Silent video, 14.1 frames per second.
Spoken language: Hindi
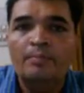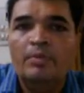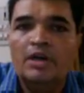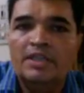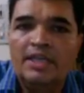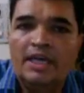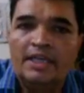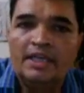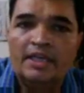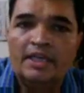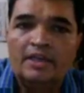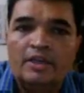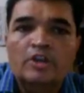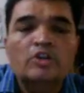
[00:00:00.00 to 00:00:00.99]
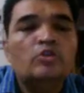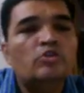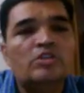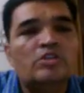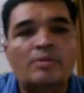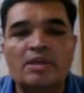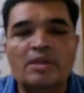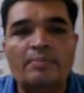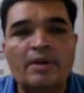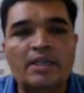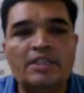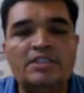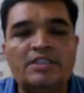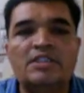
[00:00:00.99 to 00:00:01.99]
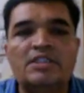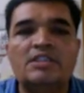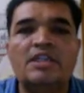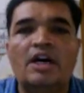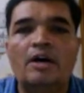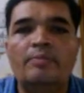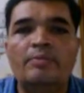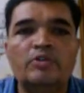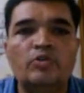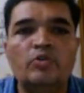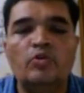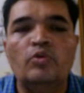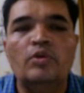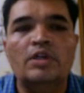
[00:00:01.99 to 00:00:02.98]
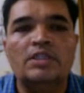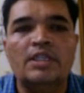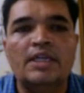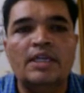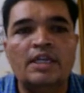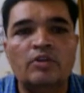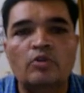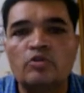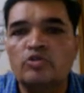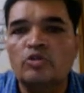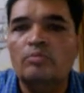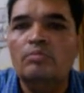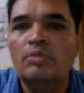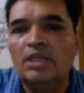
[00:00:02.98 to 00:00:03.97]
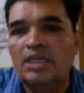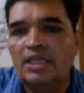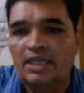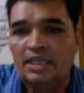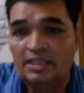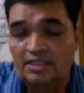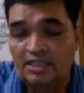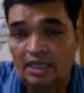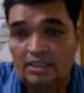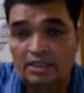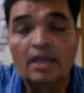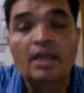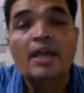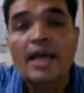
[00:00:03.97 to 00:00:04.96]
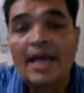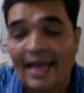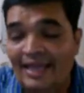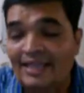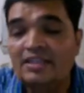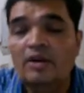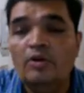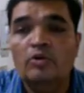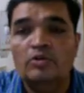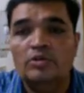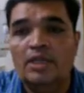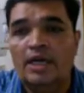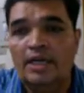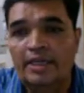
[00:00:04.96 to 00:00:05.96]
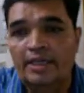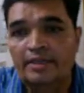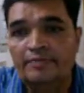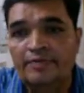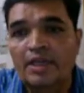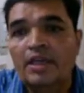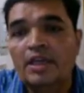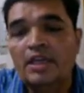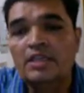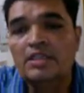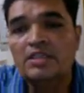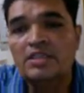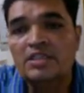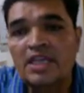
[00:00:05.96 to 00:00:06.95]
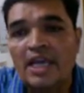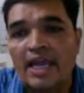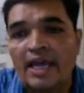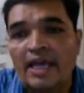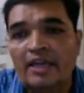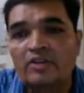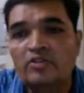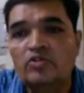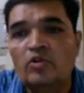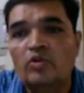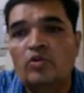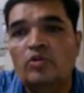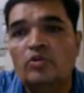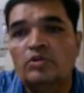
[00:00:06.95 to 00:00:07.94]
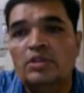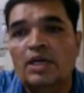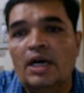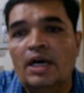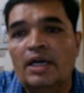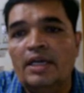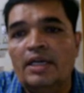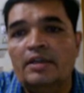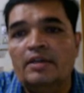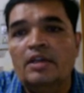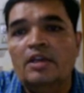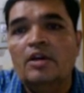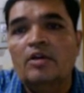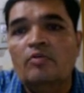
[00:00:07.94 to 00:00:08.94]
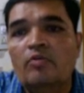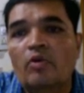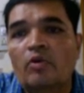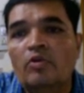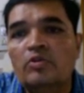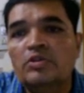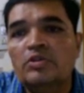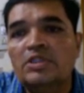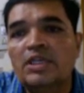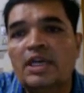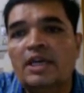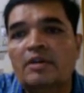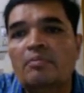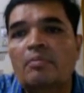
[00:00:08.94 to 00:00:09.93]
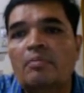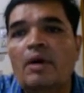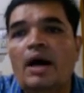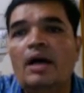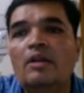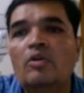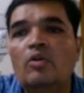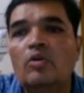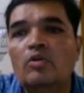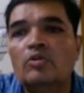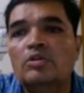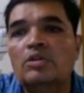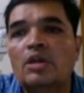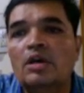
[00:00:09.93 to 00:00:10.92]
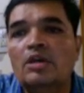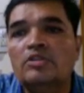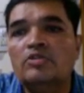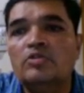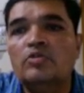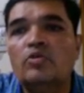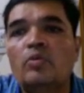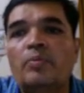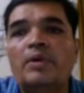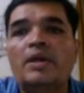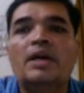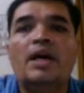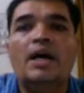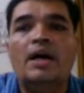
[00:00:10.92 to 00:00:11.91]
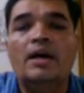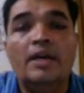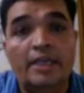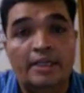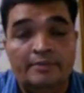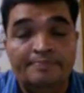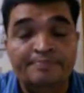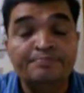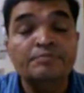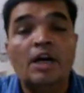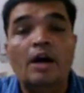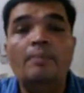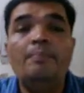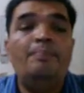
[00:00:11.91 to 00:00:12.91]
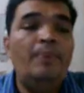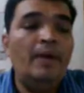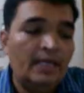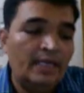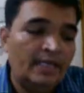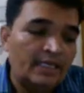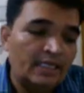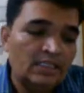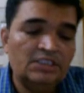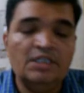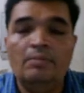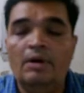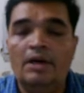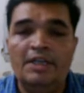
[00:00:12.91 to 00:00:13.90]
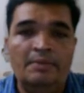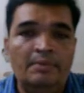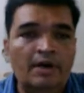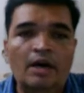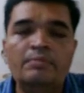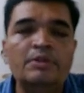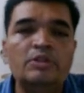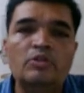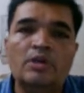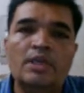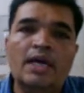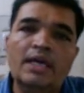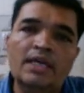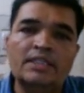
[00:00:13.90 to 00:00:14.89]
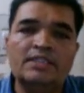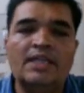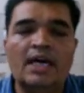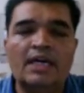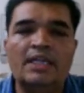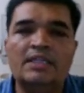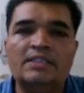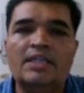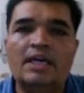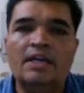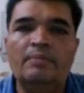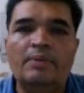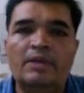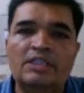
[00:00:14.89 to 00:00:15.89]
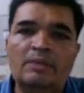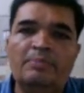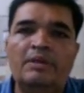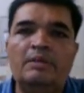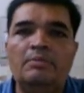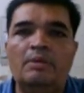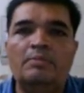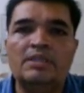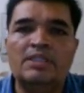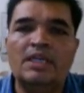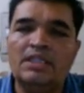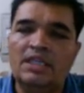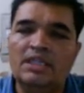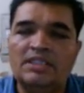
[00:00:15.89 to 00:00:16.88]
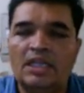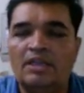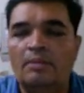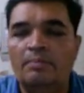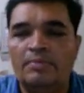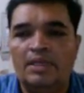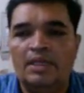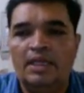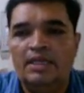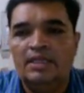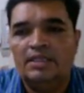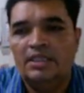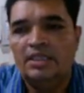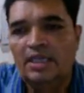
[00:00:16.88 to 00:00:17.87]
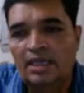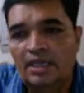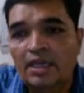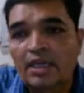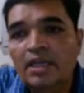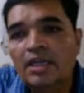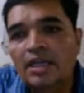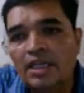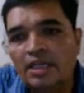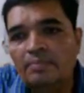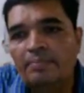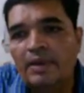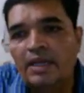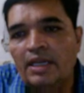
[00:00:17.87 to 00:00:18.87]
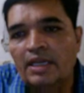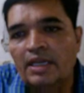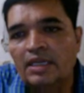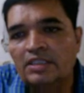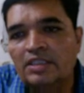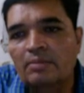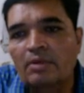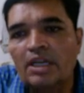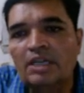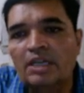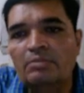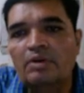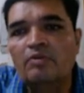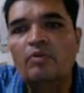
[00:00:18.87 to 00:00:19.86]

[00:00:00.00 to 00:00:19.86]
बढ़ जाएंगे तो सबसे पहली चीज़ यहाँ पे शुरू करते हैं दोस्तों मीनिंग के साथ ऐसा होता है कि शेयर जो होता है वो शेयर मान लो दस रुपये का है अब पहले के ज़माने में अभी तो क्या है कि सारे के सारे पैसे प्रीमियम के साथ एक साथ कंपनी ले लेती है लेकिन पहले के ज़माने में